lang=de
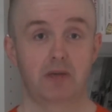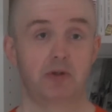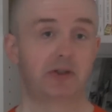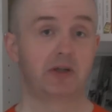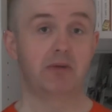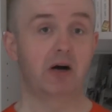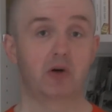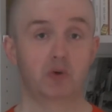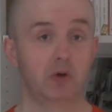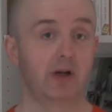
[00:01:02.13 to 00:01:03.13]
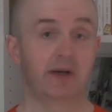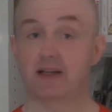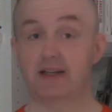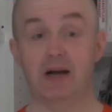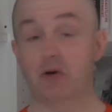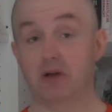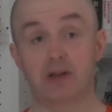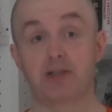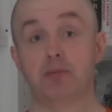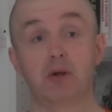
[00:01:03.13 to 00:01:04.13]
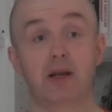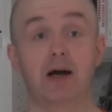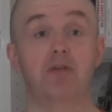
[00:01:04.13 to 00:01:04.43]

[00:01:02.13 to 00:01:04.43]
Müsst ihr nochmal googeln, da taucht alles Mögliche